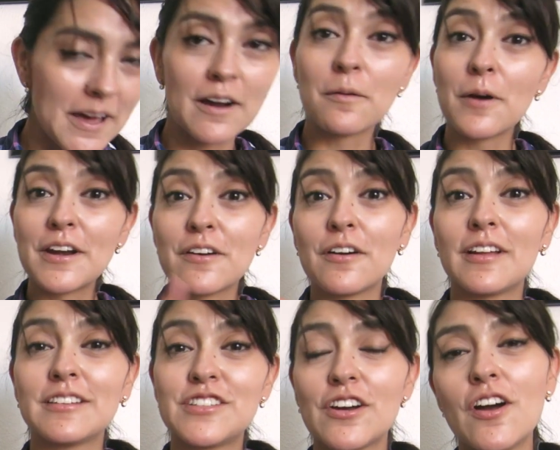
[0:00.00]
Pero bueno,
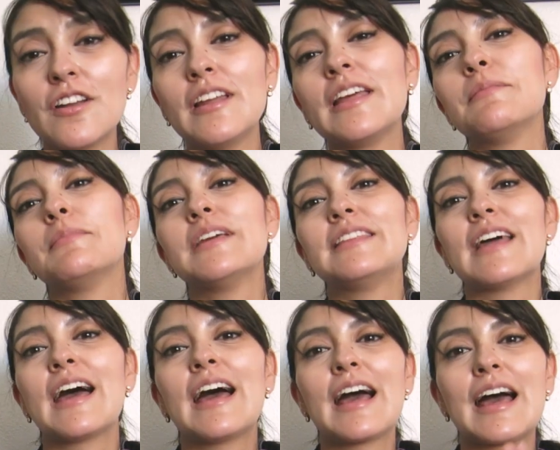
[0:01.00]
John
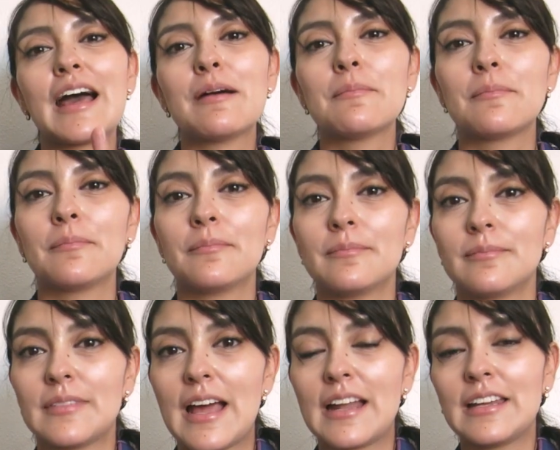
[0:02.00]
invita a
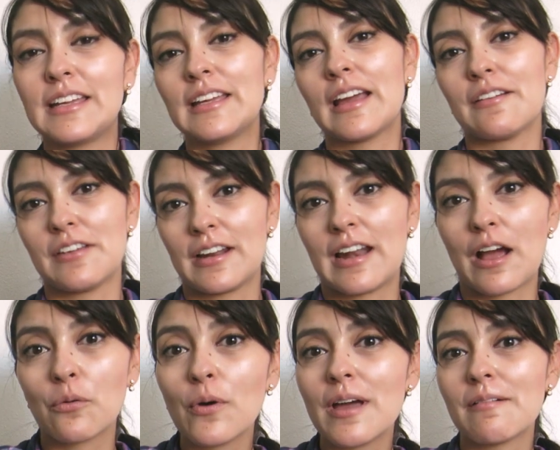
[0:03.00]
Dani a ver
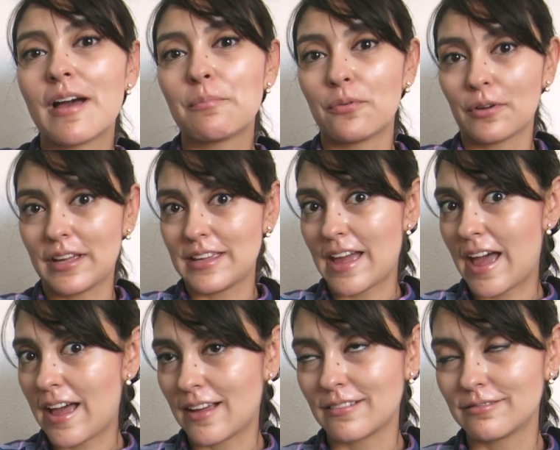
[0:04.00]
la cueva porque
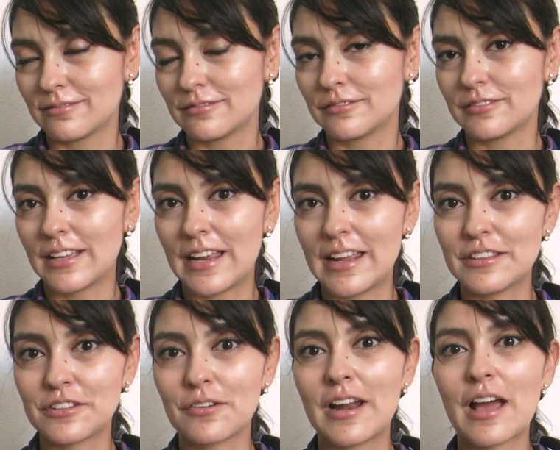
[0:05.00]
ya él
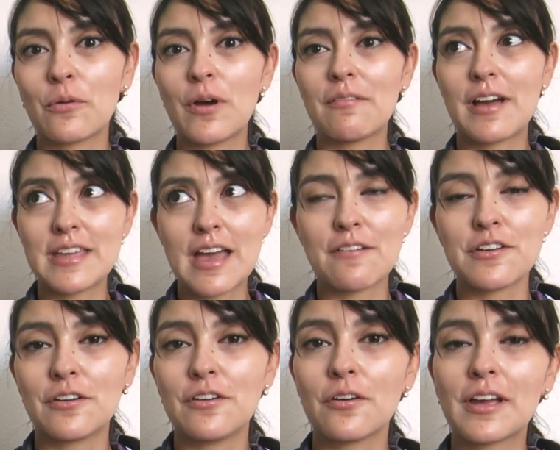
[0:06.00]
entró a la cueva y ya
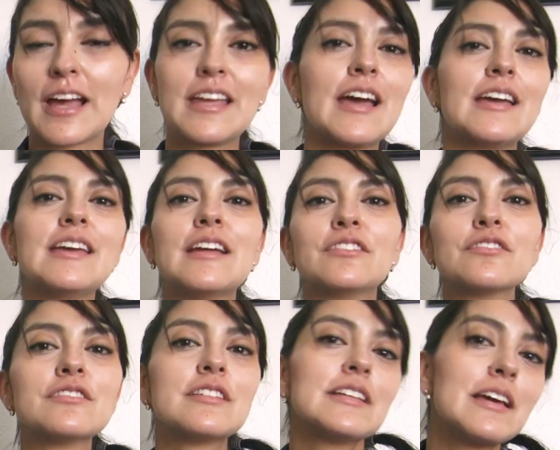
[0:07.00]
vio lo que hay ahí,
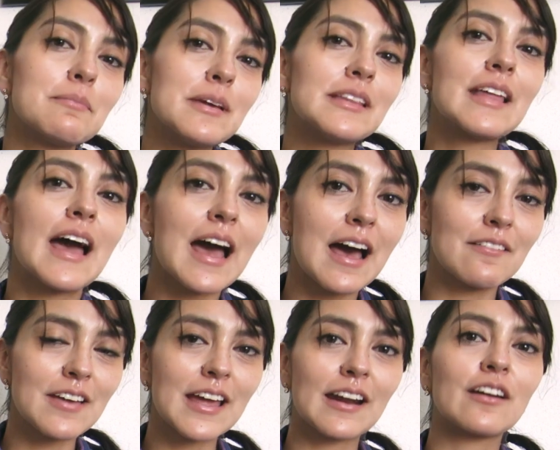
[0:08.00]
entonces la invita a
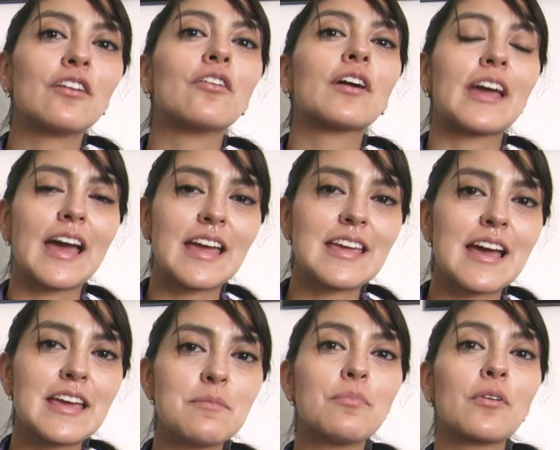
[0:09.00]
ver lo que hay
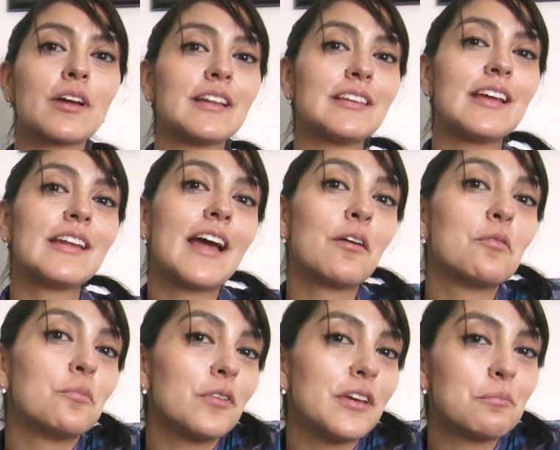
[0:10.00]
ahí porque tiene algo
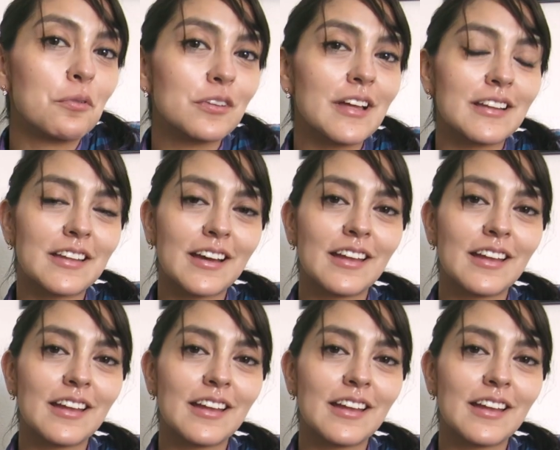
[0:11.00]
muy importante